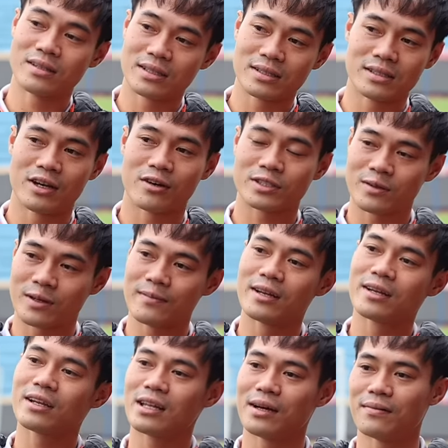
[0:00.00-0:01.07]
thì chiều sau em
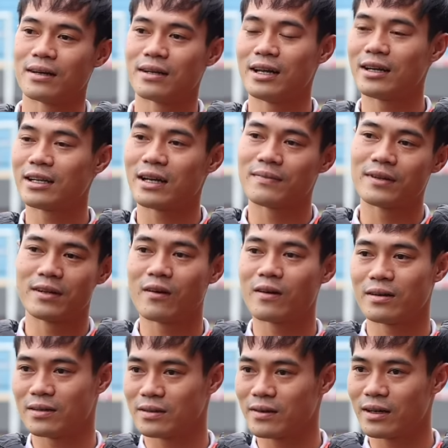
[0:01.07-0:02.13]
đến đây tập à, đến đây tập thì đó
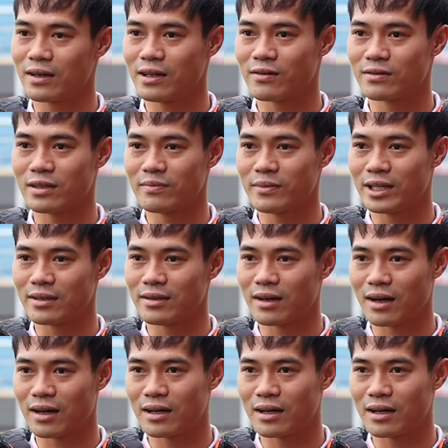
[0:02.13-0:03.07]
đó là điều rất là bình thường.